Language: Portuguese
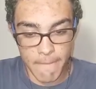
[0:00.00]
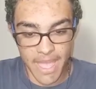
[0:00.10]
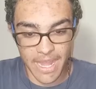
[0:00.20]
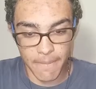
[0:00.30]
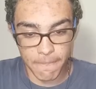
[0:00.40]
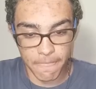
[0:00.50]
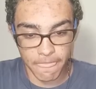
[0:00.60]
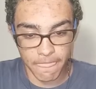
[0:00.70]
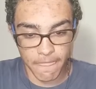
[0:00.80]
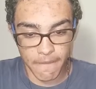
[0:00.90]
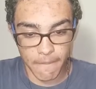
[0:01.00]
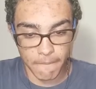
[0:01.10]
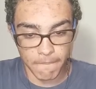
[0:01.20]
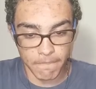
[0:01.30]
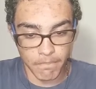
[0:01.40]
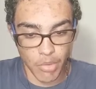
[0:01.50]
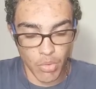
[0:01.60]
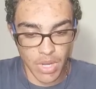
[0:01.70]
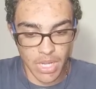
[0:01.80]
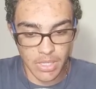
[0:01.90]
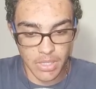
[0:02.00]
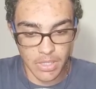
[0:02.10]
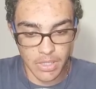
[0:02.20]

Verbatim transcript: Pega. Boa.